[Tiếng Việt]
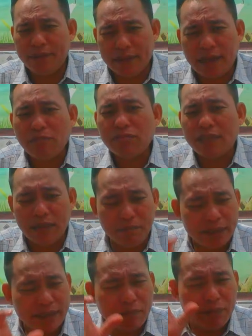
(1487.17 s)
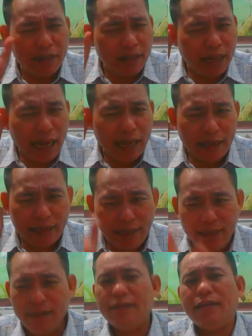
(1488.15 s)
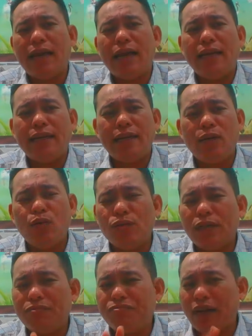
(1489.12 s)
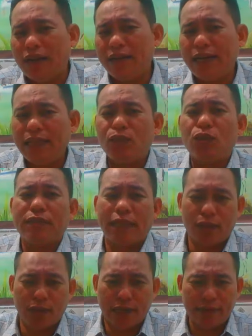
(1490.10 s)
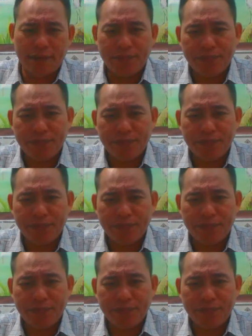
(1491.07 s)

không sinh mà trong đường lai chính đường lai này luôn nó vẫn gắn số tài khoản